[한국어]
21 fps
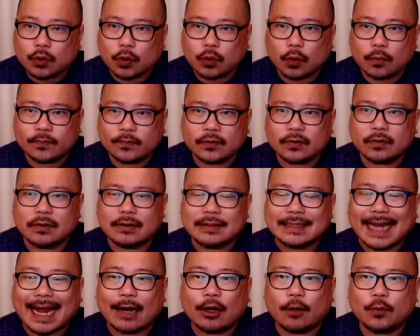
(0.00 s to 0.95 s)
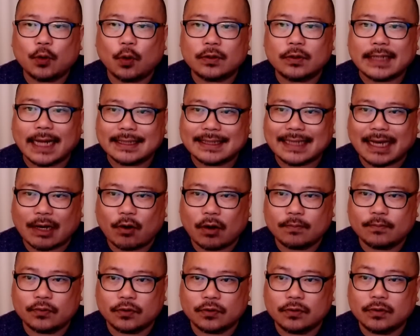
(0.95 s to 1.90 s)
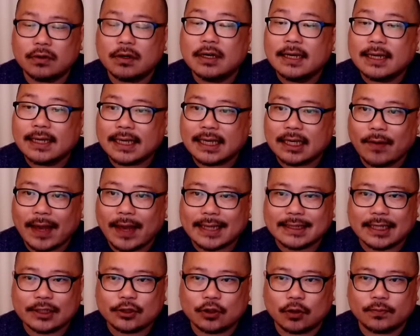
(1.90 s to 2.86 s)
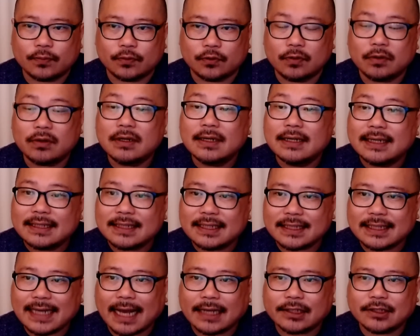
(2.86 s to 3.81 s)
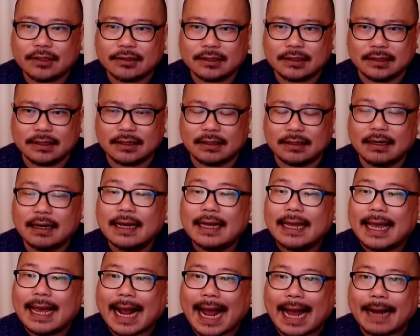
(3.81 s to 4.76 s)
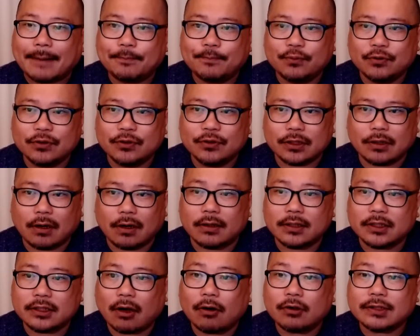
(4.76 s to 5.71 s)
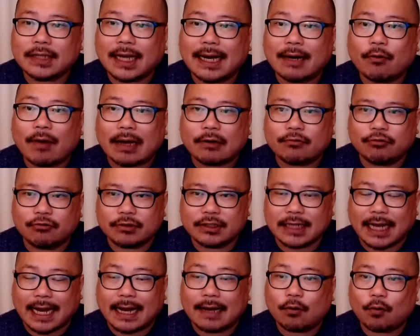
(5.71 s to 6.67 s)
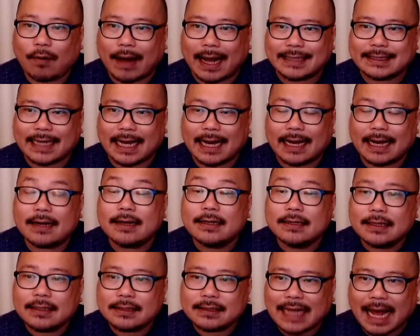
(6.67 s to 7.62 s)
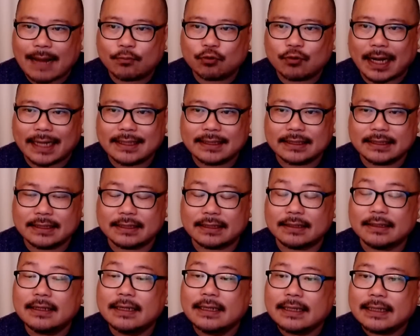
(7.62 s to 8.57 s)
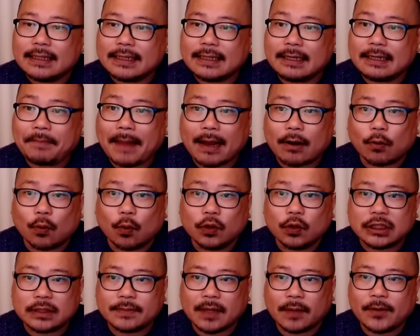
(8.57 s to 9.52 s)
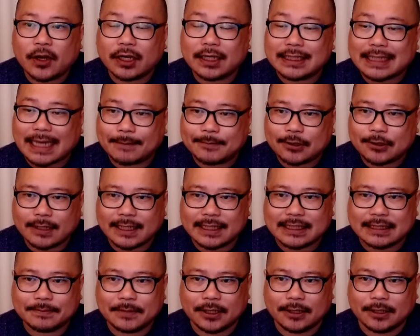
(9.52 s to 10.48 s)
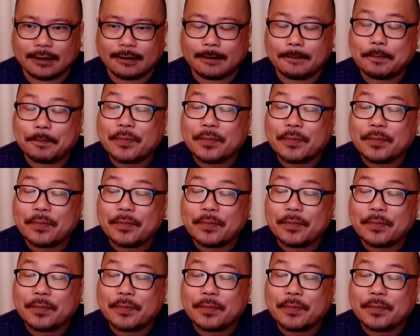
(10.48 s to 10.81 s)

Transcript: 고용노동부, 산업통상자원부, 기획재정부, 식약처 등 각 부처 청장과 국장, 과장, 사무관 등 150여 명이 참석했으며,